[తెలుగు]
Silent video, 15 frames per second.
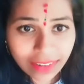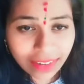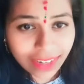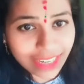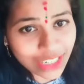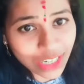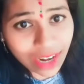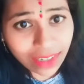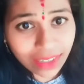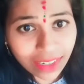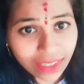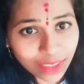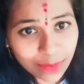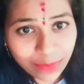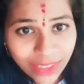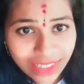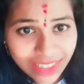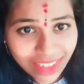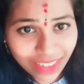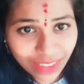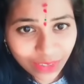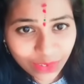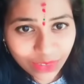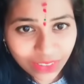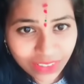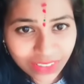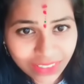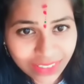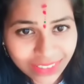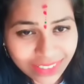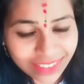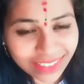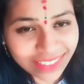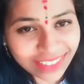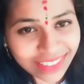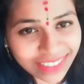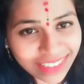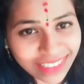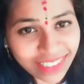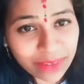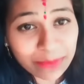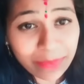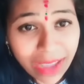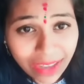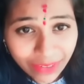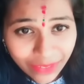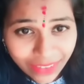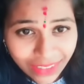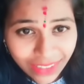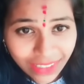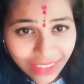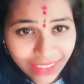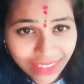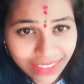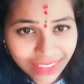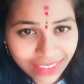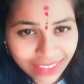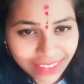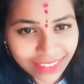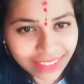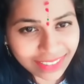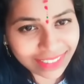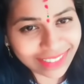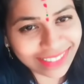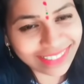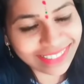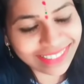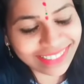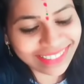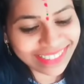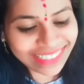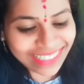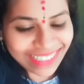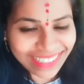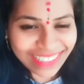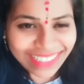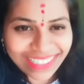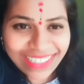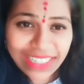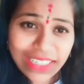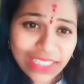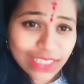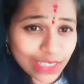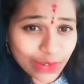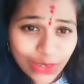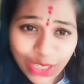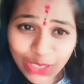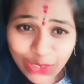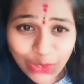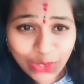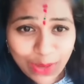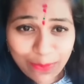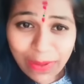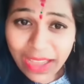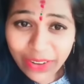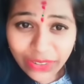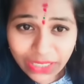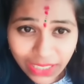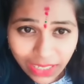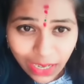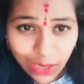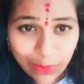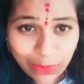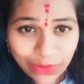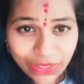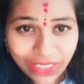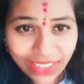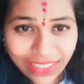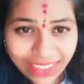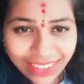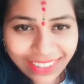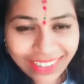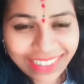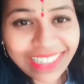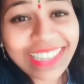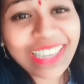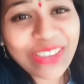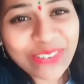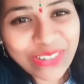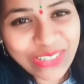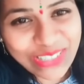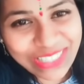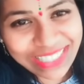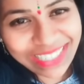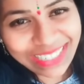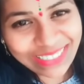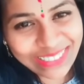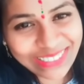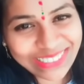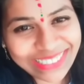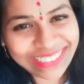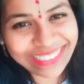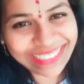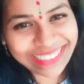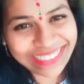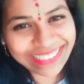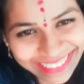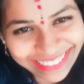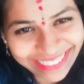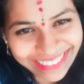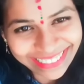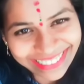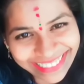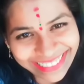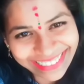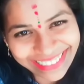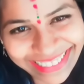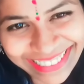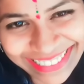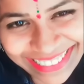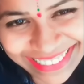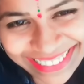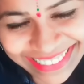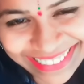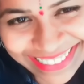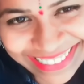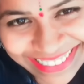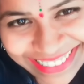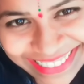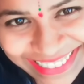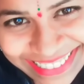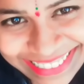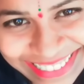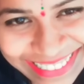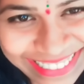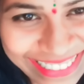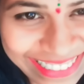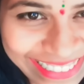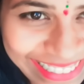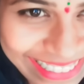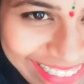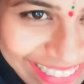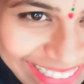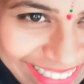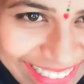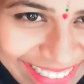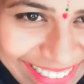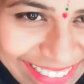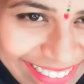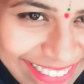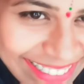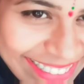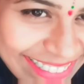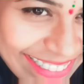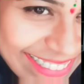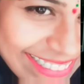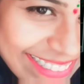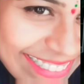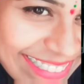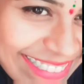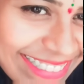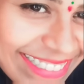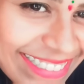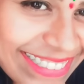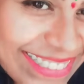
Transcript: ఇక వెంటనే ఆనో అలా ముందడుగు వేయగానే క్రింద పడిపోతుంది అమ్మే లే అమ్మే అమ్మే లే అమ్మే లే అయ్యో అను లే అను లే అని మాన్సి కావాలని అలా అంటూ ఉంటుంది మరోవైపు